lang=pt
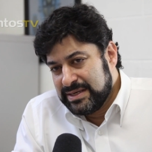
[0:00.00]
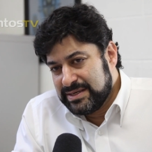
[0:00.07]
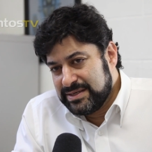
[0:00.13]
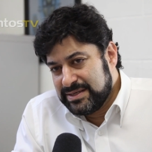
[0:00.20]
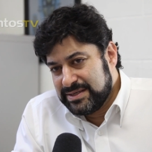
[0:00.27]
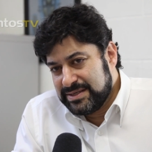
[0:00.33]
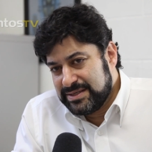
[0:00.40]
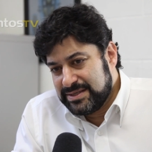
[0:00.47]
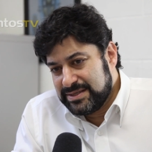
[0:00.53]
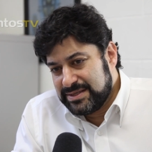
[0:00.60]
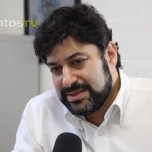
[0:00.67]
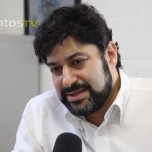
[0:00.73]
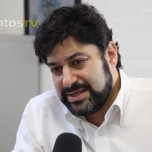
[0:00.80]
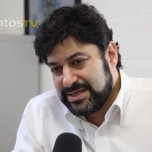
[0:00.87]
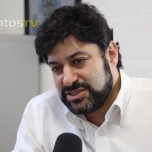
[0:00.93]

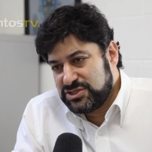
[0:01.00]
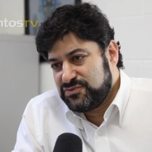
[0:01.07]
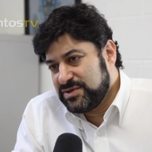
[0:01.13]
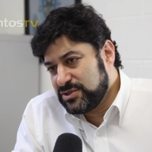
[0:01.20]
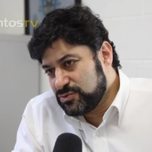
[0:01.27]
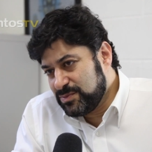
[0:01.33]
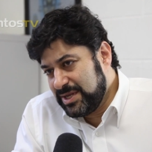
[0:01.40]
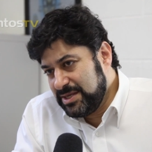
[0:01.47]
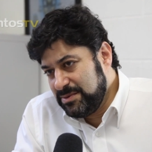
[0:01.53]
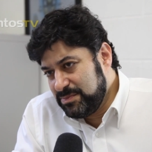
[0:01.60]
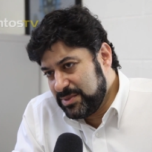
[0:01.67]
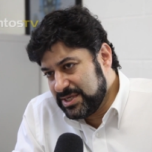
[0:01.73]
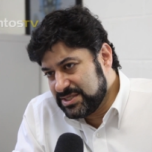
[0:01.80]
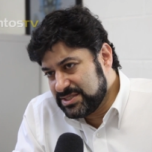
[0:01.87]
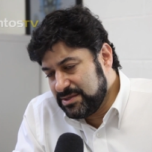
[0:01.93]
Uh, e a gente fez uma
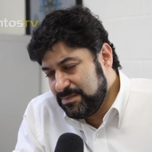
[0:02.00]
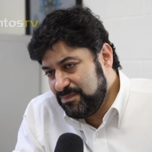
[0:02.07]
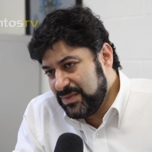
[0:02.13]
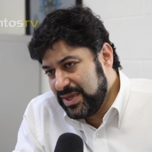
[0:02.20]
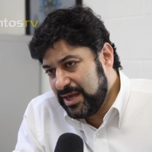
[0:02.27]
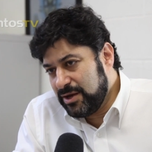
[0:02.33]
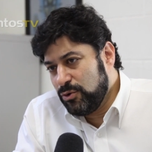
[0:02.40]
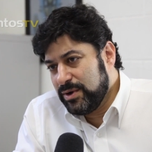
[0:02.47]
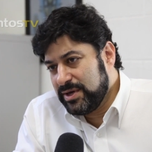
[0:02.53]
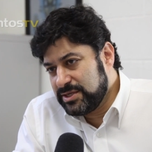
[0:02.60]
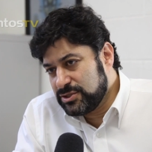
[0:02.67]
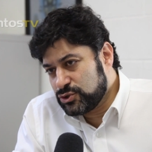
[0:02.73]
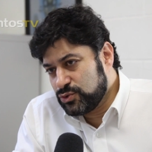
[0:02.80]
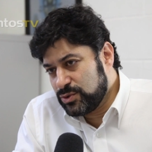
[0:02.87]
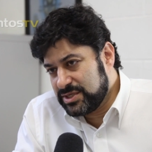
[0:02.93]
limpeza,
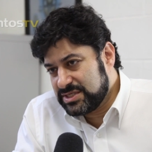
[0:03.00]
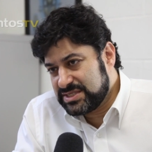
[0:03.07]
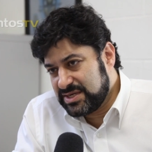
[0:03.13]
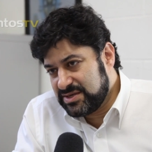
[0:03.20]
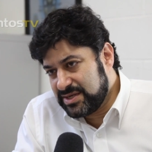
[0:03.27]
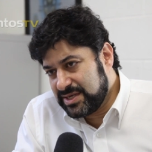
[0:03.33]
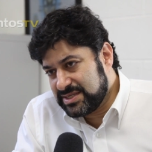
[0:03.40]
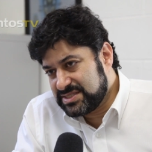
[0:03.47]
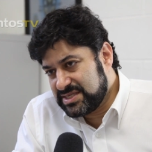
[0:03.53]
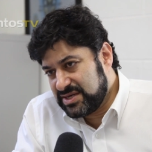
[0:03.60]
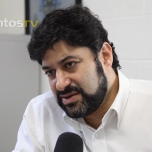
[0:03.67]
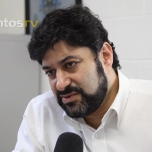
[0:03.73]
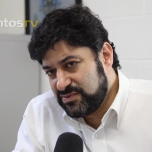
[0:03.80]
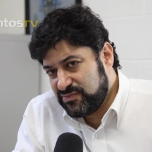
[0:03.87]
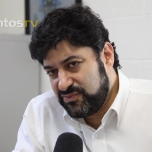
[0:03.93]
regularizou essa, essa
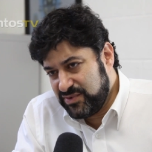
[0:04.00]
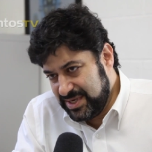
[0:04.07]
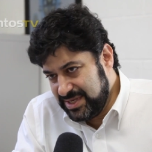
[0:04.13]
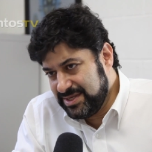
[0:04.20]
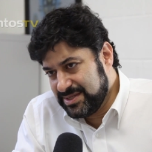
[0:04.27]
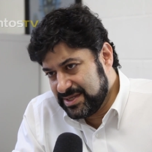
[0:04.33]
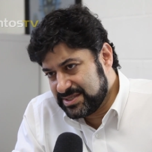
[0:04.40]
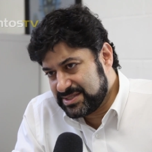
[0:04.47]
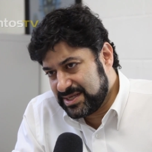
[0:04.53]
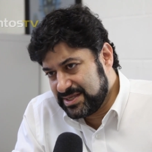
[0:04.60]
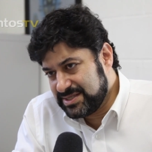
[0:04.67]
ferida, essa